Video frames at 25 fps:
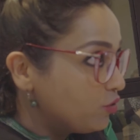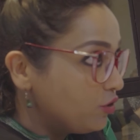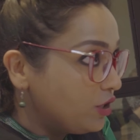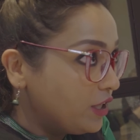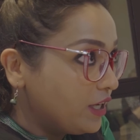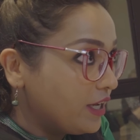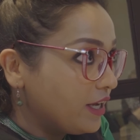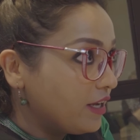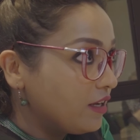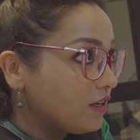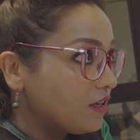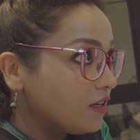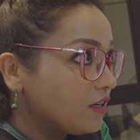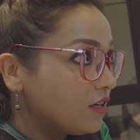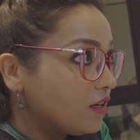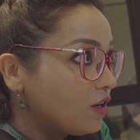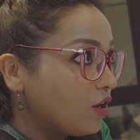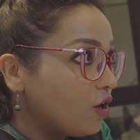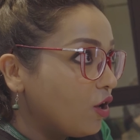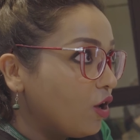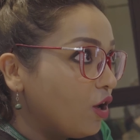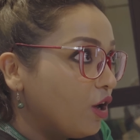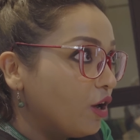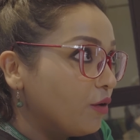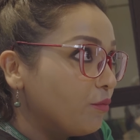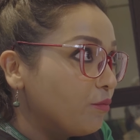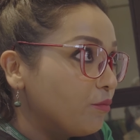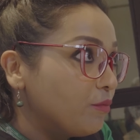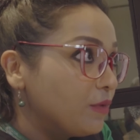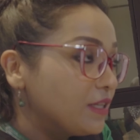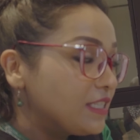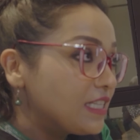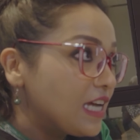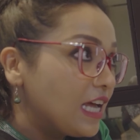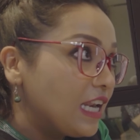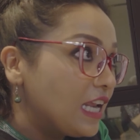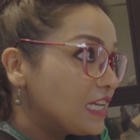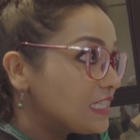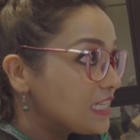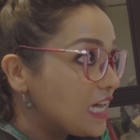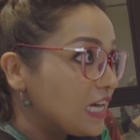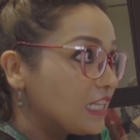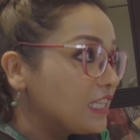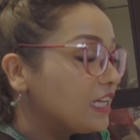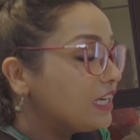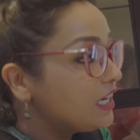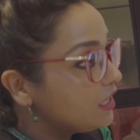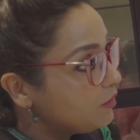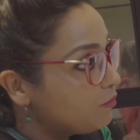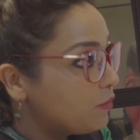भूलना है और मसाला
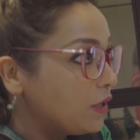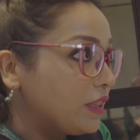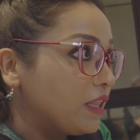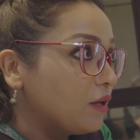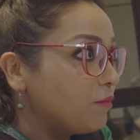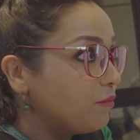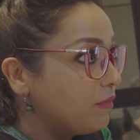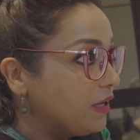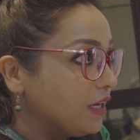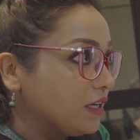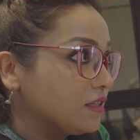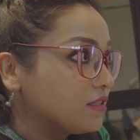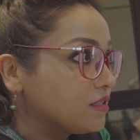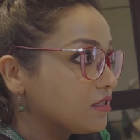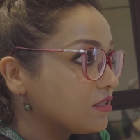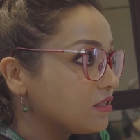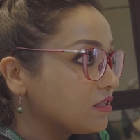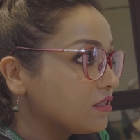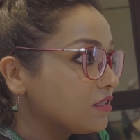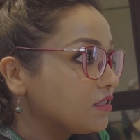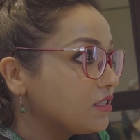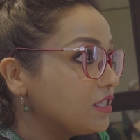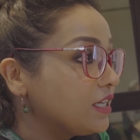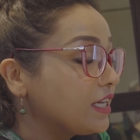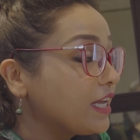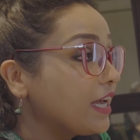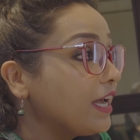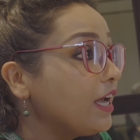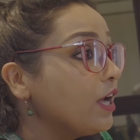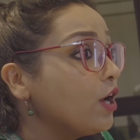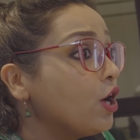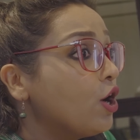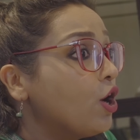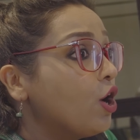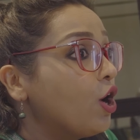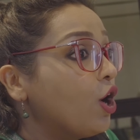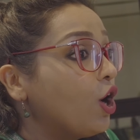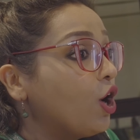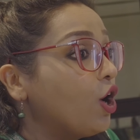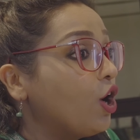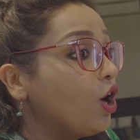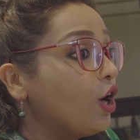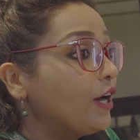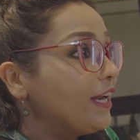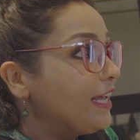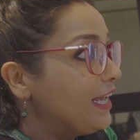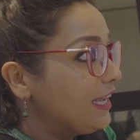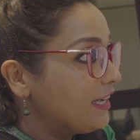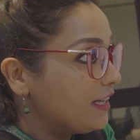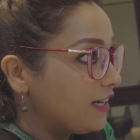ज़्यादा नहीं मतलब मिक्स ठीक है
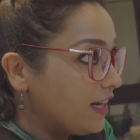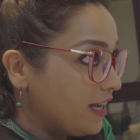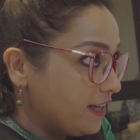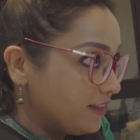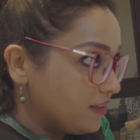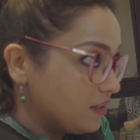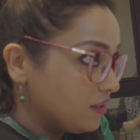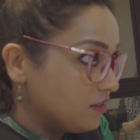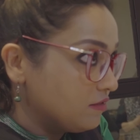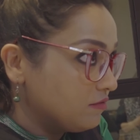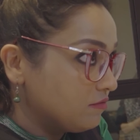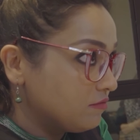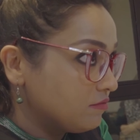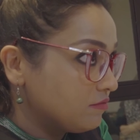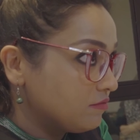और एक रायता